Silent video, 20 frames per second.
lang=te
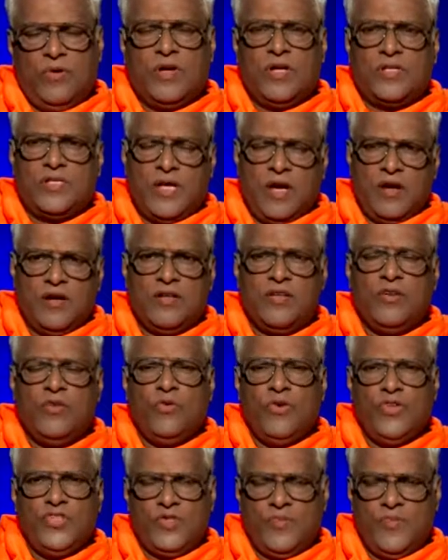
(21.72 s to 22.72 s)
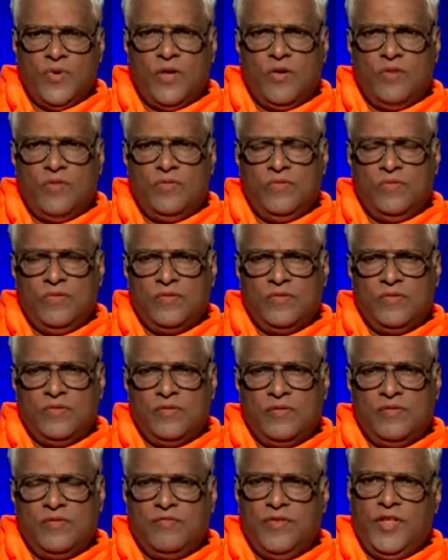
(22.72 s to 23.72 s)
ఒక సంఘటన గురించి మనం
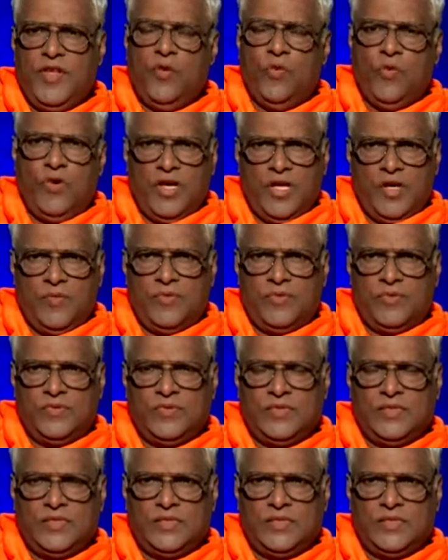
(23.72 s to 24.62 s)
విని ఉన్నాము